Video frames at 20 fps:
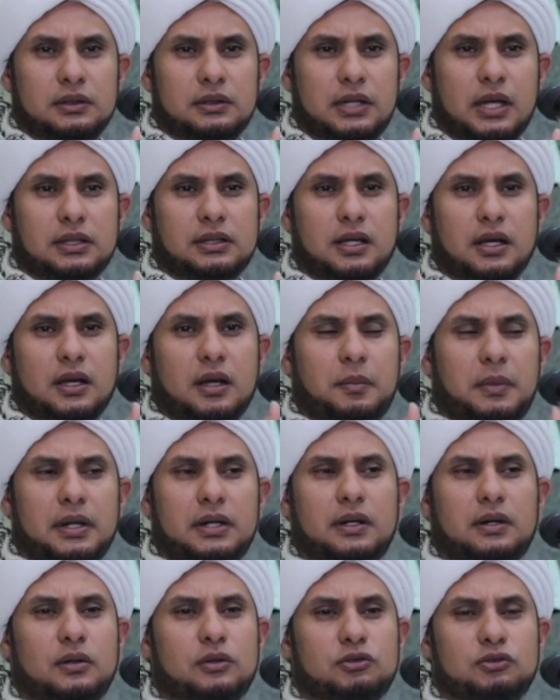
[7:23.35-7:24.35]
datang
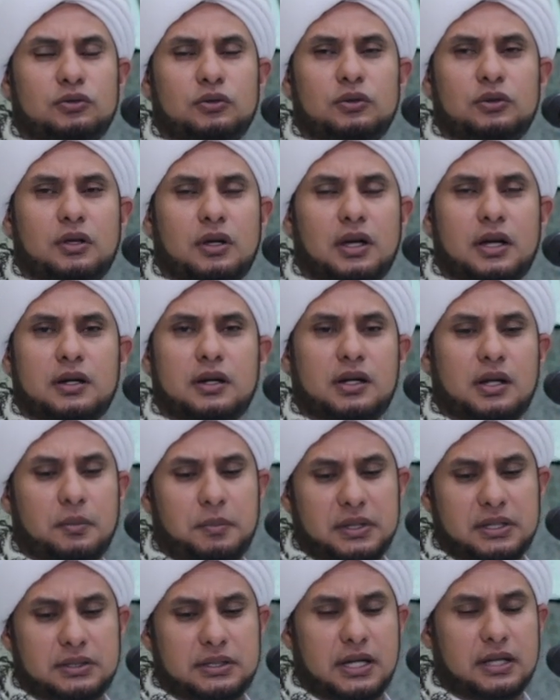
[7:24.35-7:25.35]
kepada Rasulullah karena
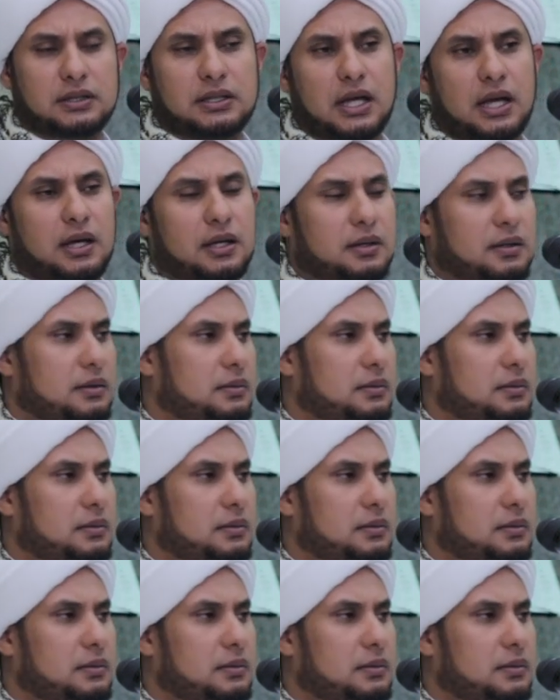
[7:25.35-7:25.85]
dapat jatah